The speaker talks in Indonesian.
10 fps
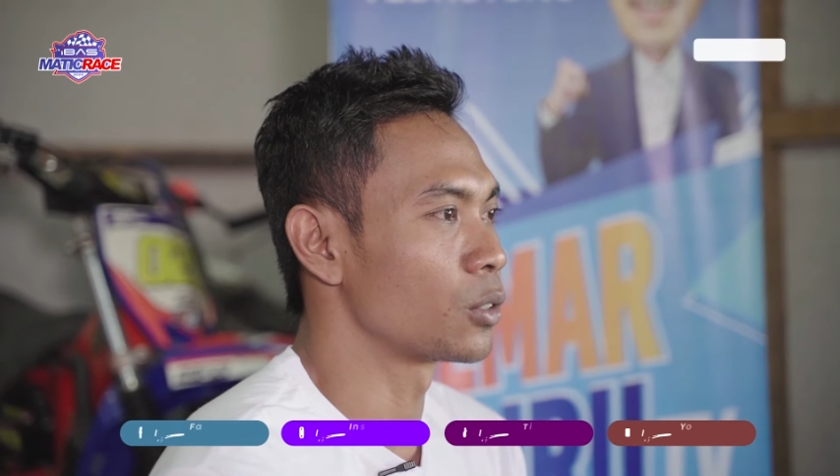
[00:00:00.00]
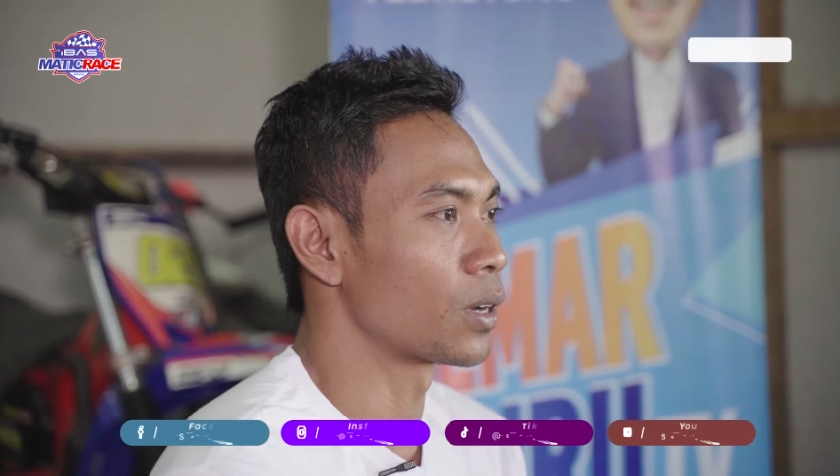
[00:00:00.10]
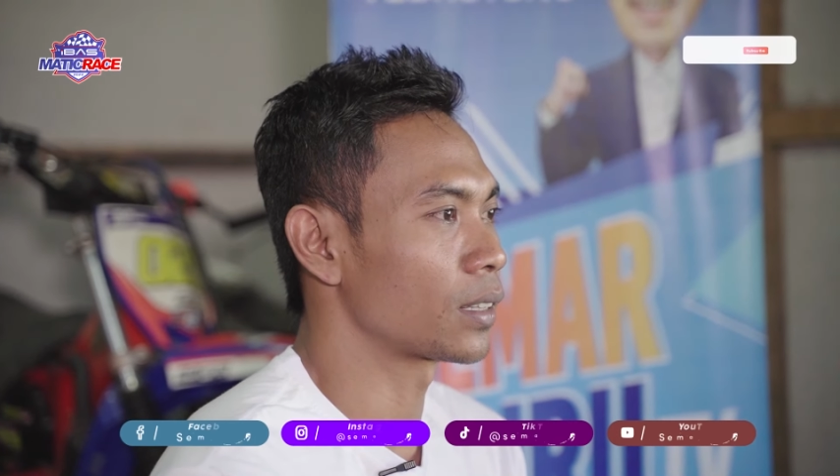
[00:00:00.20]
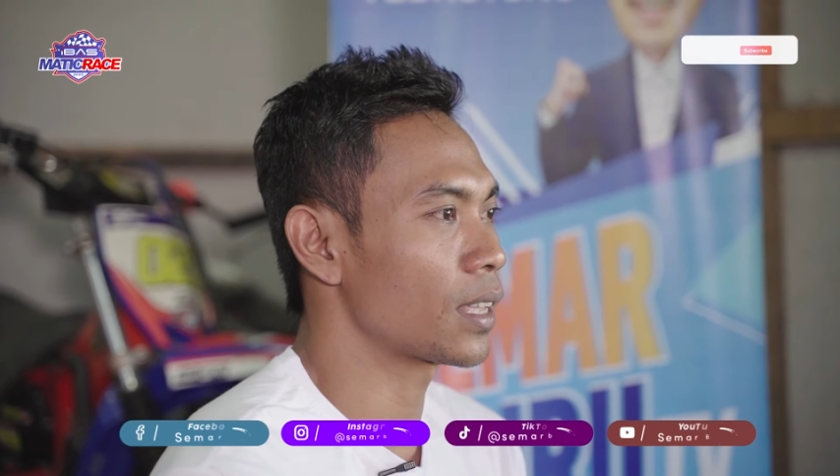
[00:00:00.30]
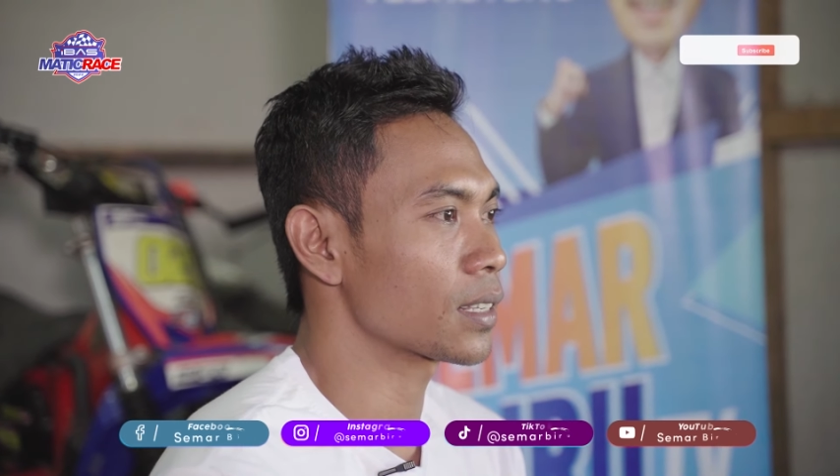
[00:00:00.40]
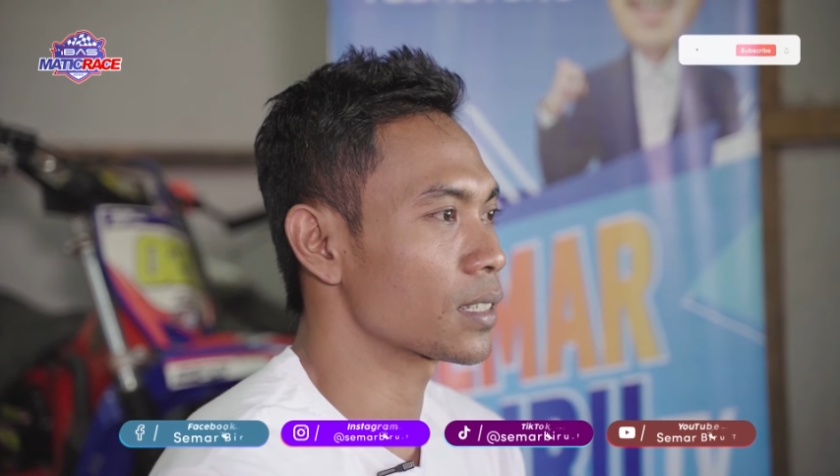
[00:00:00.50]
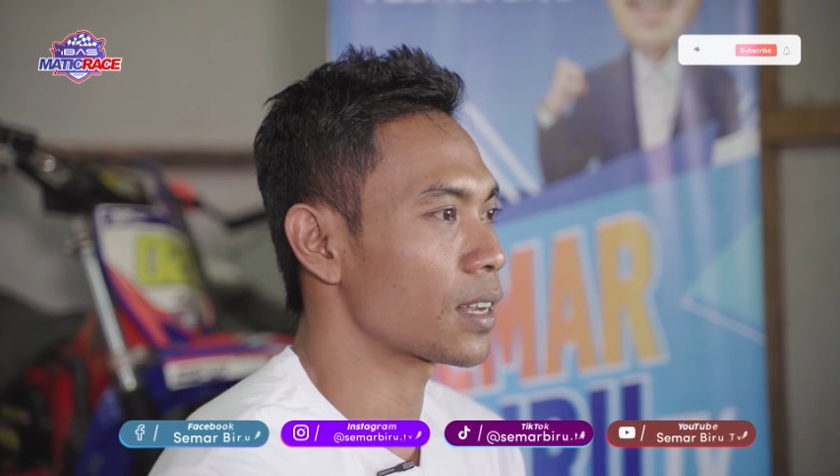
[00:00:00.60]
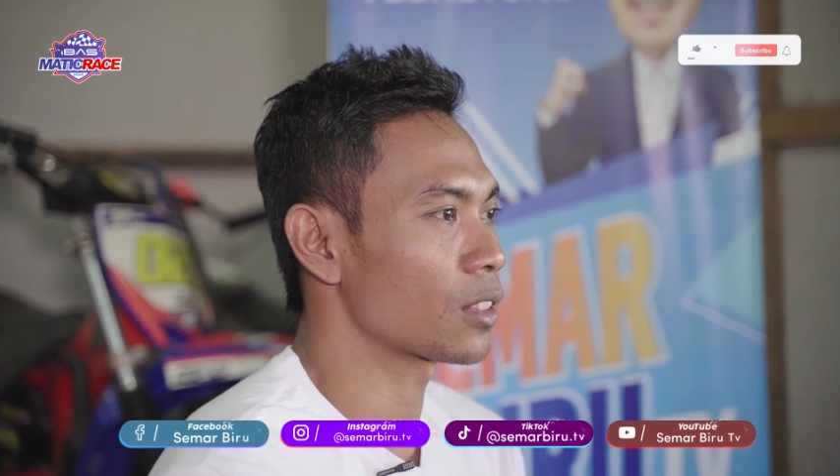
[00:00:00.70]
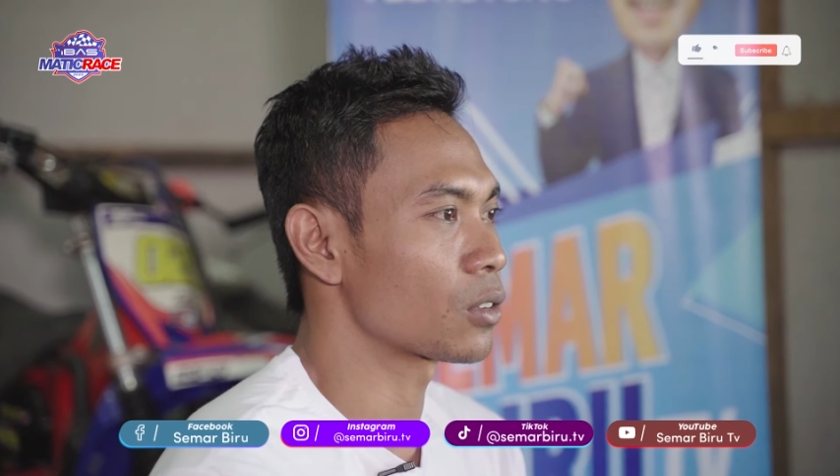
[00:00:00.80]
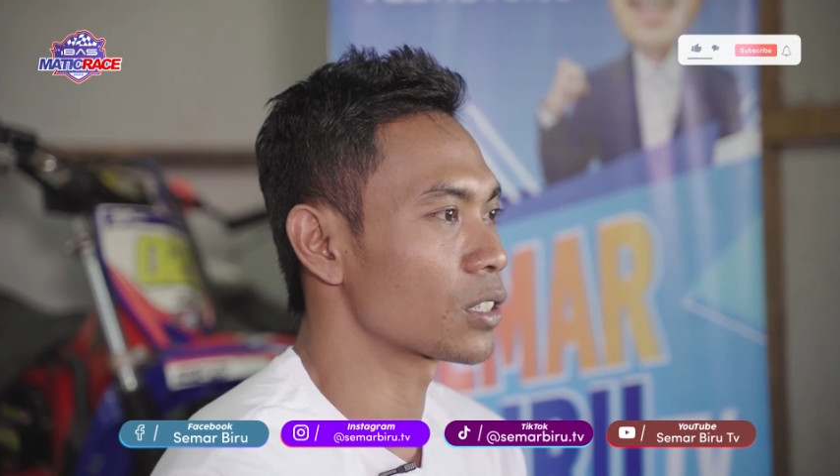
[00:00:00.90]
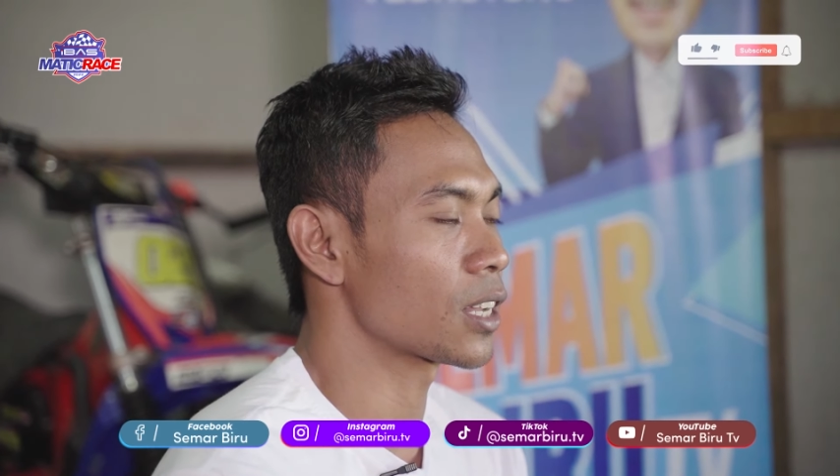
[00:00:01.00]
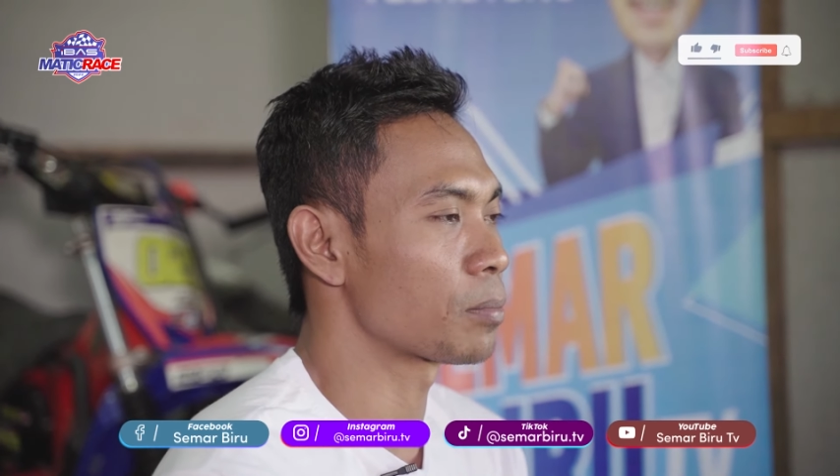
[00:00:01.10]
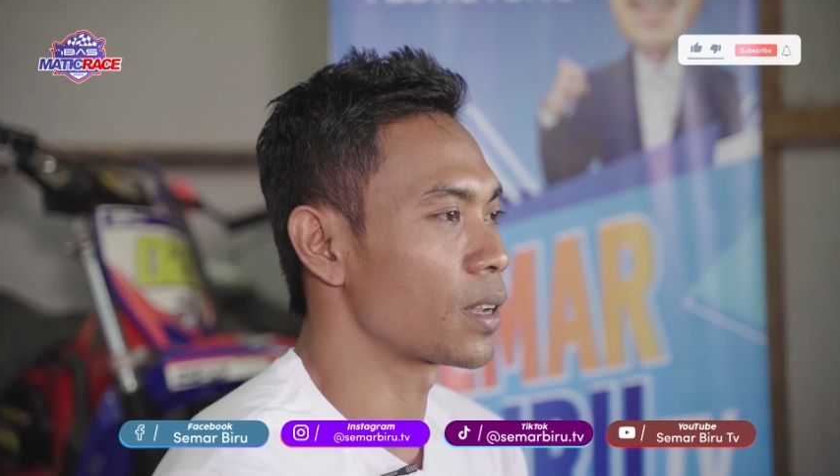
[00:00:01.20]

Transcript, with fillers: 2 tak 116